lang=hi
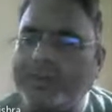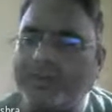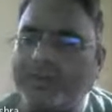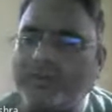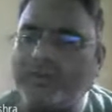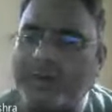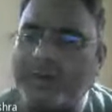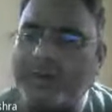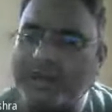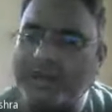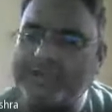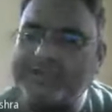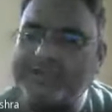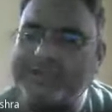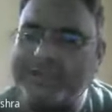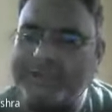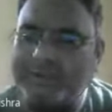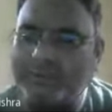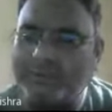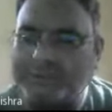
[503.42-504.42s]
मैं तुम्हारा
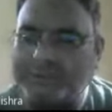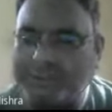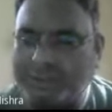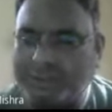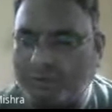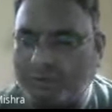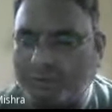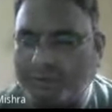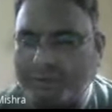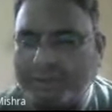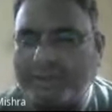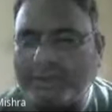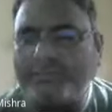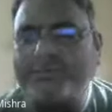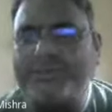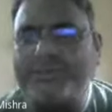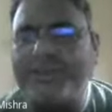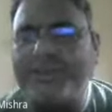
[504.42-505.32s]
शिष्य हूं तुम्हारा